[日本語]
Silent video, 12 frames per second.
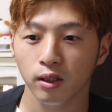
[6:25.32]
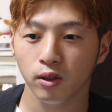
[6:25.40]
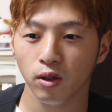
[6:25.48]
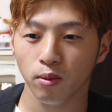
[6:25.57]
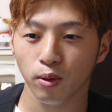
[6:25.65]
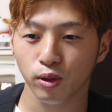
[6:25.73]

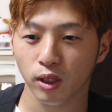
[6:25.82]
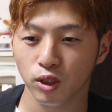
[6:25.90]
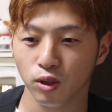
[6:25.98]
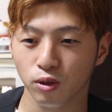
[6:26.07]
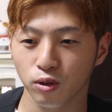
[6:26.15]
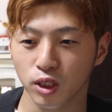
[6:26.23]
例えば僕が
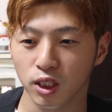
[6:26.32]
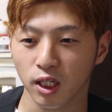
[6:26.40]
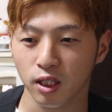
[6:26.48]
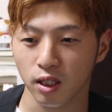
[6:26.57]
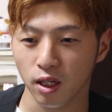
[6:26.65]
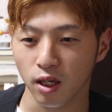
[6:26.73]
職
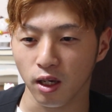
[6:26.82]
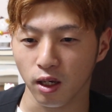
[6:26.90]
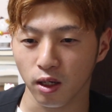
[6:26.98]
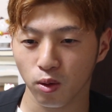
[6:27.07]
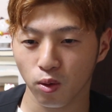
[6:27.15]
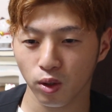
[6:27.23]
失って
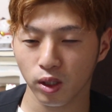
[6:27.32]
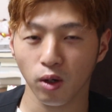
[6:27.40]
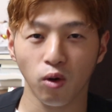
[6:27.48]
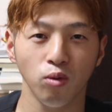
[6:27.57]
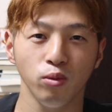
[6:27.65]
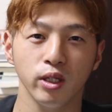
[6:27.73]
こういった
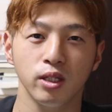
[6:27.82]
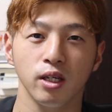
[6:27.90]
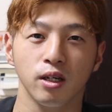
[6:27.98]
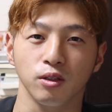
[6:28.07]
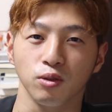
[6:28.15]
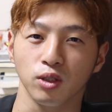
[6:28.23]
ホームレス
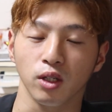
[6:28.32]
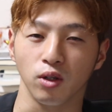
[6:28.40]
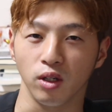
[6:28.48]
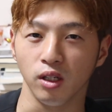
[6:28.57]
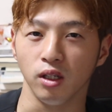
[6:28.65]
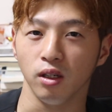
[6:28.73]
生活をした時
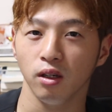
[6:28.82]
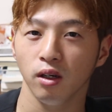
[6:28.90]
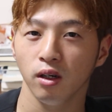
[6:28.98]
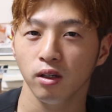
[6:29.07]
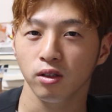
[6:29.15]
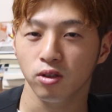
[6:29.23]
に
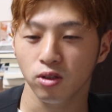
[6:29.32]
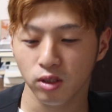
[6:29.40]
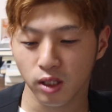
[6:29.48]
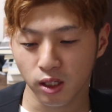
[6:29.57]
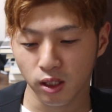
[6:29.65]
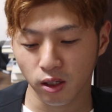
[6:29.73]
つい
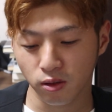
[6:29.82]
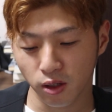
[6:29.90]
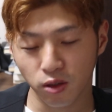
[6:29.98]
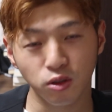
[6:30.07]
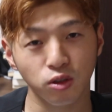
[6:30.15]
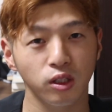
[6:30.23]
てきてく
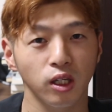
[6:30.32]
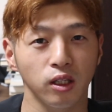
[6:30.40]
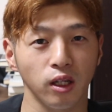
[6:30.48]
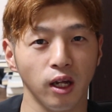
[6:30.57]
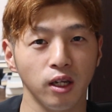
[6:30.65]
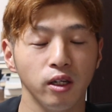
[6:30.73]
れる女性っ
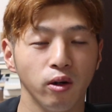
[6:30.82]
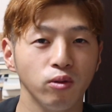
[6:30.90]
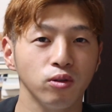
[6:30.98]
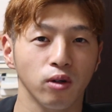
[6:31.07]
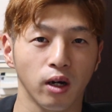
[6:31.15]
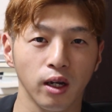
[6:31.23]
て何人お
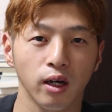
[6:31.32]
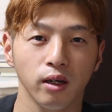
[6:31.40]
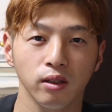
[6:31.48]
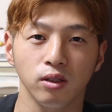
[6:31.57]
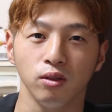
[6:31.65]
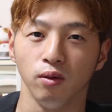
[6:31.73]
るのか
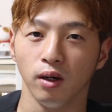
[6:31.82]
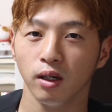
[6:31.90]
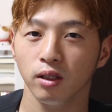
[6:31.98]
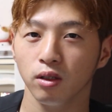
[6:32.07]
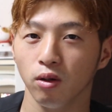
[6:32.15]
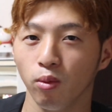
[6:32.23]
なっていうのは
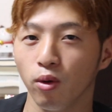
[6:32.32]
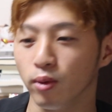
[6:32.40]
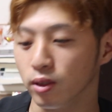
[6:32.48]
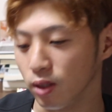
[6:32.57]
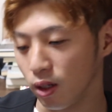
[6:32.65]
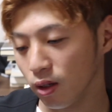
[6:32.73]
思い
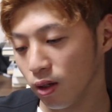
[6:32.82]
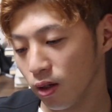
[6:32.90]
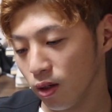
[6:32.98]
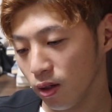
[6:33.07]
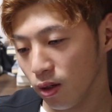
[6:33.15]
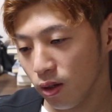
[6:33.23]
ますね、
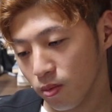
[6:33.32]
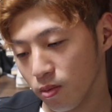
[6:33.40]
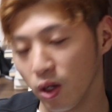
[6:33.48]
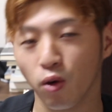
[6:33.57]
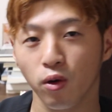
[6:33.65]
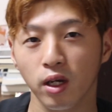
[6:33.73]

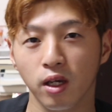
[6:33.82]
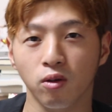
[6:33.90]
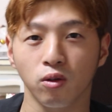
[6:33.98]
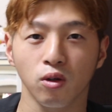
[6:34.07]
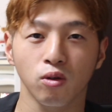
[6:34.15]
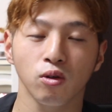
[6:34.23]
まあ、これは結
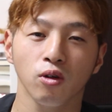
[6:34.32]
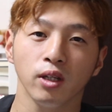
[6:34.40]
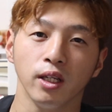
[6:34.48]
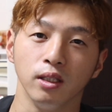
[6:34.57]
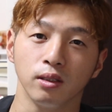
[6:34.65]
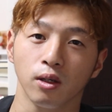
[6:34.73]
構極論
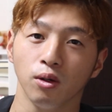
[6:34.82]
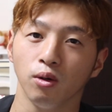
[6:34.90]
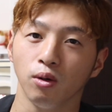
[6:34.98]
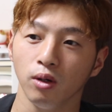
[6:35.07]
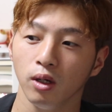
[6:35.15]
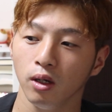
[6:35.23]
なんですけ
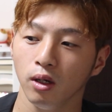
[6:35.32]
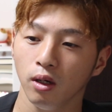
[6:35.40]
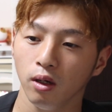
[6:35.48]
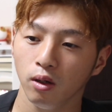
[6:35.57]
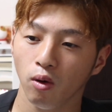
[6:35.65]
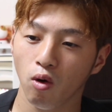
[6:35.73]
ど
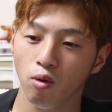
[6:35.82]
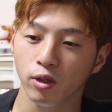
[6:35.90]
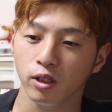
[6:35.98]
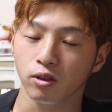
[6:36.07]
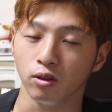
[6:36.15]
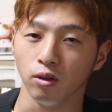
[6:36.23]

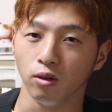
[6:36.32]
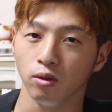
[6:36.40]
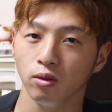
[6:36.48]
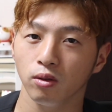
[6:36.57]
ホームレスの